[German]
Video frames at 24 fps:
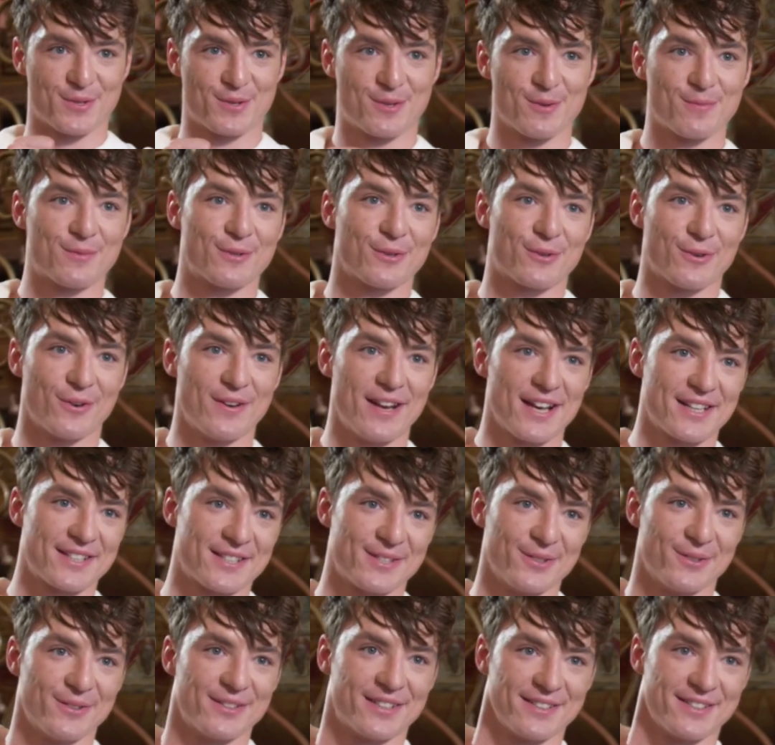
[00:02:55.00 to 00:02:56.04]
bestimmte
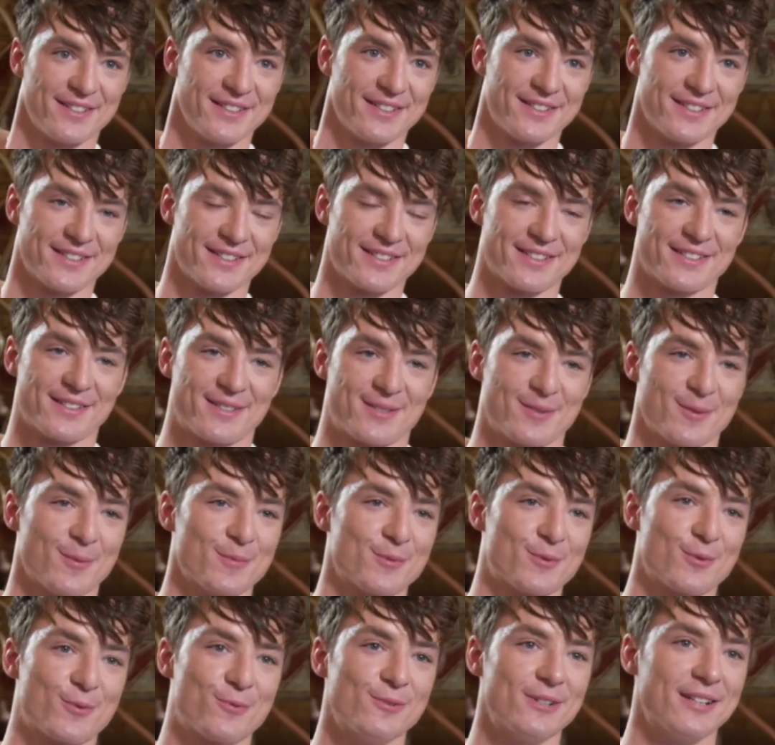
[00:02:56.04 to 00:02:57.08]
Connection unter sich und das ist
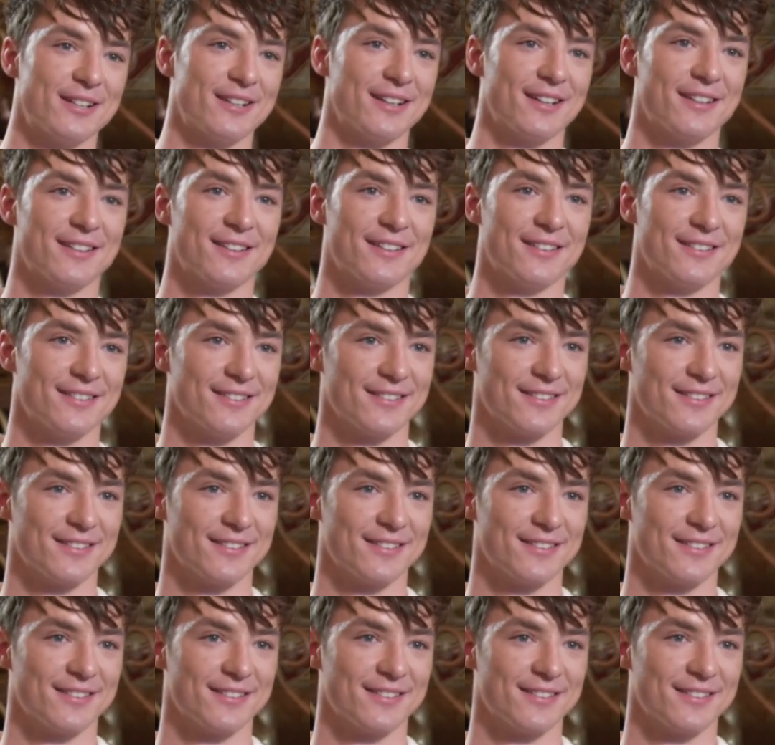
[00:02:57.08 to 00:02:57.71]
umso cooler dann, ja.